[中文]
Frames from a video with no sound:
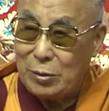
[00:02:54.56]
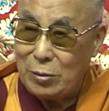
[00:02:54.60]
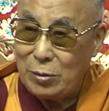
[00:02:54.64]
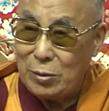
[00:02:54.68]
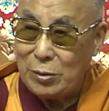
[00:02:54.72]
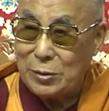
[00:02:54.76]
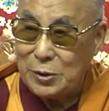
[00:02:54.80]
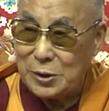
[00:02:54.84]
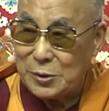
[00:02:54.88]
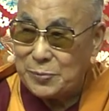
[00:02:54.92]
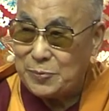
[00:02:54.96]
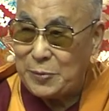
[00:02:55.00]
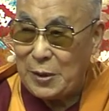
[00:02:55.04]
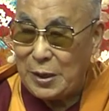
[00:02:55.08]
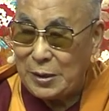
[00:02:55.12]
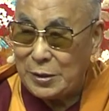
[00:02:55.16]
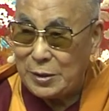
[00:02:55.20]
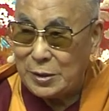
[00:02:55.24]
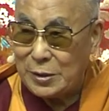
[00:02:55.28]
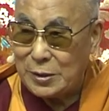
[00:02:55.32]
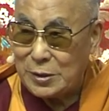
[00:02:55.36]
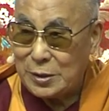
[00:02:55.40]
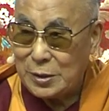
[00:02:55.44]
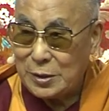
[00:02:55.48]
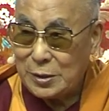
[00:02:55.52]
也就
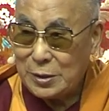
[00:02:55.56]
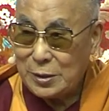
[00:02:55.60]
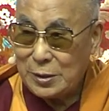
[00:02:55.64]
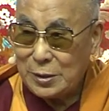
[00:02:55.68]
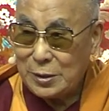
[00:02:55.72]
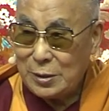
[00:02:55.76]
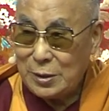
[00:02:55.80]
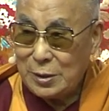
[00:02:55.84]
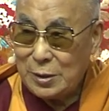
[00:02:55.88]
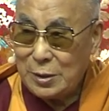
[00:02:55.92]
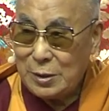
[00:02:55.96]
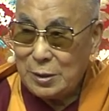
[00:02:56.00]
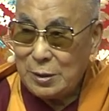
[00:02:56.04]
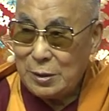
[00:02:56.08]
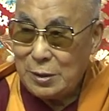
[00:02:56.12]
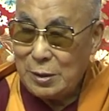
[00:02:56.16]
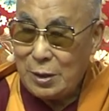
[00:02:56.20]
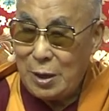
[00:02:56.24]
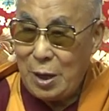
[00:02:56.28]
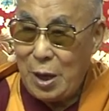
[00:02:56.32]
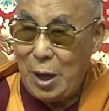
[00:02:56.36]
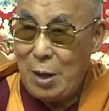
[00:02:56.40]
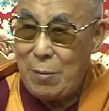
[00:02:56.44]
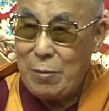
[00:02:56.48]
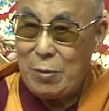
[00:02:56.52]
是七
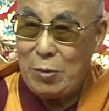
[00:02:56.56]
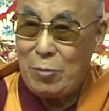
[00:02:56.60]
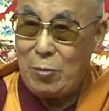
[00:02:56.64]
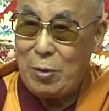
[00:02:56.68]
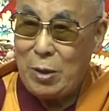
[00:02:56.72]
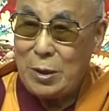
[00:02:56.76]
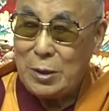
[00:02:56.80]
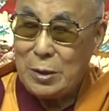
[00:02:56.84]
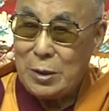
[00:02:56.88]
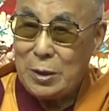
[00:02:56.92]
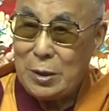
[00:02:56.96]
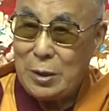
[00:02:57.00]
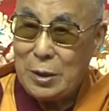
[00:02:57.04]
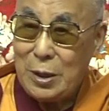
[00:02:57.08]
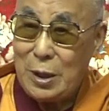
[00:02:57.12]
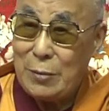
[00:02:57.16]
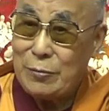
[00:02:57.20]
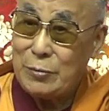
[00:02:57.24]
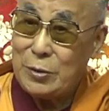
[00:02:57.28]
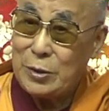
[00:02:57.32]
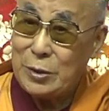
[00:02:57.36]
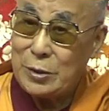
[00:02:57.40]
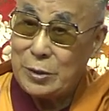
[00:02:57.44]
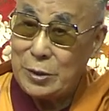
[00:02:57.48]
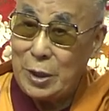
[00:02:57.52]
十亿人口，
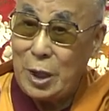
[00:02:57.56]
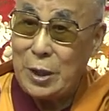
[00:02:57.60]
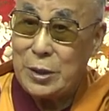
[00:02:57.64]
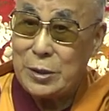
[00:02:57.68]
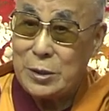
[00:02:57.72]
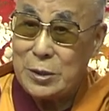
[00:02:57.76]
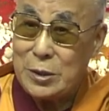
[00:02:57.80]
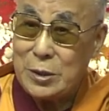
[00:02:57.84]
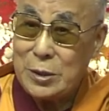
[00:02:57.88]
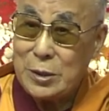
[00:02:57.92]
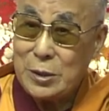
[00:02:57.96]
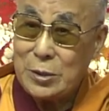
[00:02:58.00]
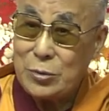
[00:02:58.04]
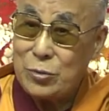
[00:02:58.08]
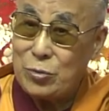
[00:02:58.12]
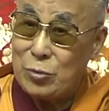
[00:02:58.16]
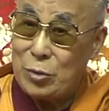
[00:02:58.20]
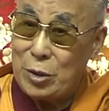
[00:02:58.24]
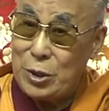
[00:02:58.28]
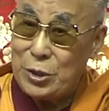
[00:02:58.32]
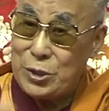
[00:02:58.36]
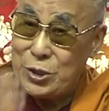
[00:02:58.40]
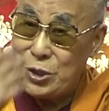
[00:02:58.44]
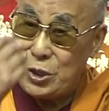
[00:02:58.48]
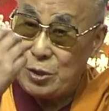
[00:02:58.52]
在这世界
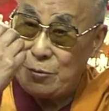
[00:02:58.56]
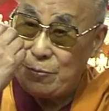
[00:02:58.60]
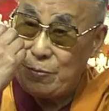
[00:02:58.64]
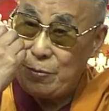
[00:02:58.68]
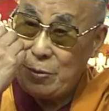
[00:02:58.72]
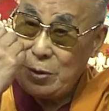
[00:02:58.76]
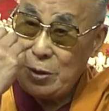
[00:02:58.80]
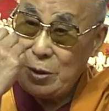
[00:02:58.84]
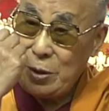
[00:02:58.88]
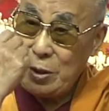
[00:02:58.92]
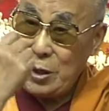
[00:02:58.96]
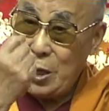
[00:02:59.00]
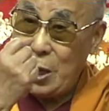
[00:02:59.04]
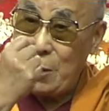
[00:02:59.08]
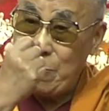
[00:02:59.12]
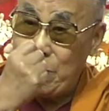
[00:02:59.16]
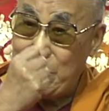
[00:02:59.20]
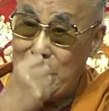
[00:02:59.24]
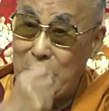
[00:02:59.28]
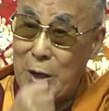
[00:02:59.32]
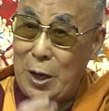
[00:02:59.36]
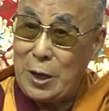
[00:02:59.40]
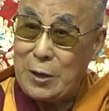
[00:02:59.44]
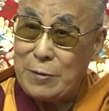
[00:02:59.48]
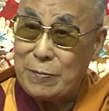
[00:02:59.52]
上的七十亿人口
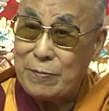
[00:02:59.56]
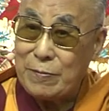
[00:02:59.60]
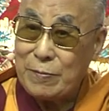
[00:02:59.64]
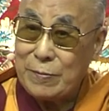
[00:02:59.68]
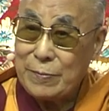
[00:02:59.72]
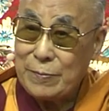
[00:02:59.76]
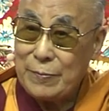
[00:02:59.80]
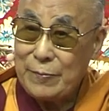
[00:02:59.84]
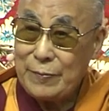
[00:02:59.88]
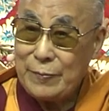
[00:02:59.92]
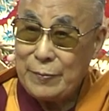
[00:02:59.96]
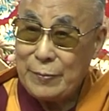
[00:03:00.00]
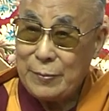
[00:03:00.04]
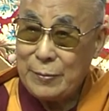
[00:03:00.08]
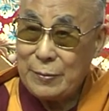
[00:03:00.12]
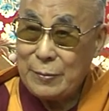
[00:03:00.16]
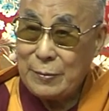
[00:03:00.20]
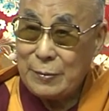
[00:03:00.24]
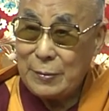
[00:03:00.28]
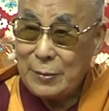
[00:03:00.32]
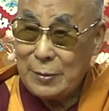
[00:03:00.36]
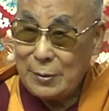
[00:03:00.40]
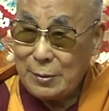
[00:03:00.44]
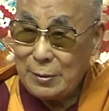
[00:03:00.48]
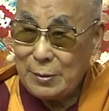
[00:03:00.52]
都有同样的
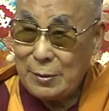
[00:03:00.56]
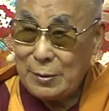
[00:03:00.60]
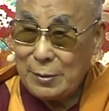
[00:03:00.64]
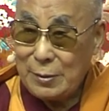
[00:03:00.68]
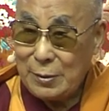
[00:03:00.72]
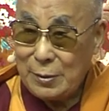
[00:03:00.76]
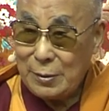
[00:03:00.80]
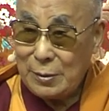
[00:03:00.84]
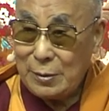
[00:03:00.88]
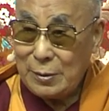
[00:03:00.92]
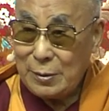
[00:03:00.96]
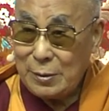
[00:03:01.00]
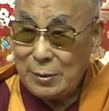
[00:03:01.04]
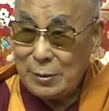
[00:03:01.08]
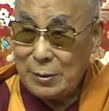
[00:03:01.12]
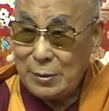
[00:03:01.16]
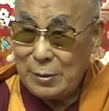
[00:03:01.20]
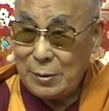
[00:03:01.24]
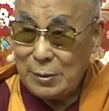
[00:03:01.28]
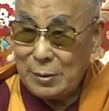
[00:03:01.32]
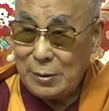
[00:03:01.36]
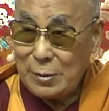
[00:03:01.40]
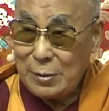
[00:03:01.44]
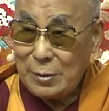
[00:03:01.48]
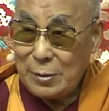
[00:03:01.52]
权利，来去
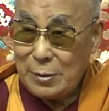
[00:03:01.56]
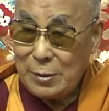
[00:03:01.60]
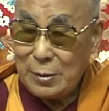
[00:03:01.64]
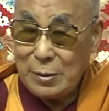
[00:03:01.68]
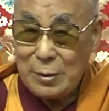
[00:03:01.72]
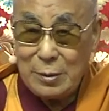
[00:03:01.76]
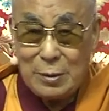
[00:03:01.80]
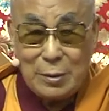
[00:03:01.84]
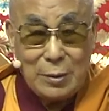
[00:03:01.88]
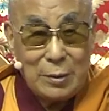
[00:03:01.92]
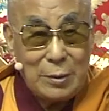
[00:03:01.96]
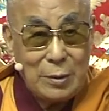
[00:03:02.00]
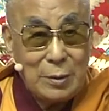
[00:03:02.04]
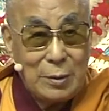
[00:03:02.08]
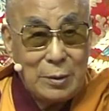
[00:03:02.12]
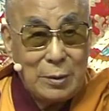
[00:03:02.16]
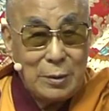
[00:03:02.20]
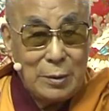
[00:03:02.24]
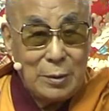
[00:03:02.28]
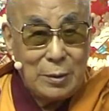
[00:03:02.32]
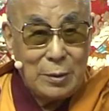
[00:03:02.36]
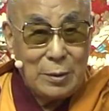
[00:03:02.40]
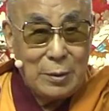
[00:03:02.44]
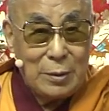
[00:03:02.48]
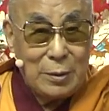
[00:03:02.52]
追求快乐的
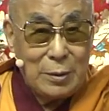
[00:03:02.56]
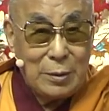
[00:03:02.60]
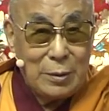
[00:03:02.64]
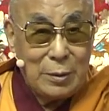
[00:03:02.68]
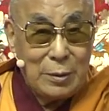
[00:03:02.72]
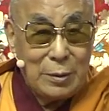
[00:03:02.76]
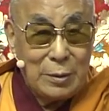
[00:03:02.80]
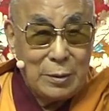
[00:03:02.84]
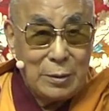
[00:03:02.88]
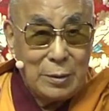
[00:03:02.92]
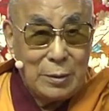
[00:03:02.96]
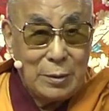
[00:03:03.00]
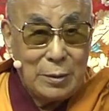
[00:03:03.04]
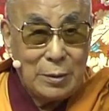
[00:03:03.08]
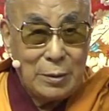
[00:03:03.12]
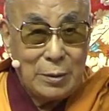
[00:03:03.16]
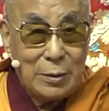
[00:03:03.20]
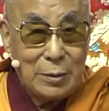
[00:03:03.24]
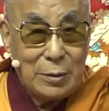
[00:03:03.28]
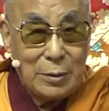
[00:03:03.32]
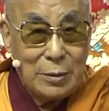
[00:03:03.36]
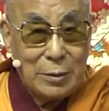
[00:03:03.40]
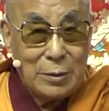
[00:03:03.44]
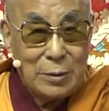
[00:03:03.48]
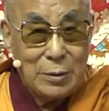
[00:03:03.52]
生活、幸
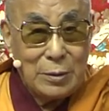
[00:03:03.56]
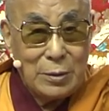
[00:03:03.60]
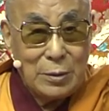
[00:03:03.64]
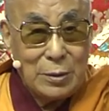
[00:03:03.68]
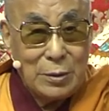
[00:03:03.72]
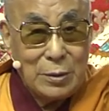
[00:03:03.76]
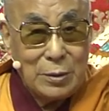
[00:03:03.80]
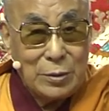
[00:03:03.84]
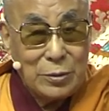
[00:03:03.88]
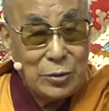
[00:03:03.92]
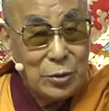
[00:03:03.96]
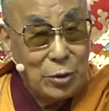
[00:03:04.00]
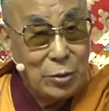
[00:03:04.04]
福的生活。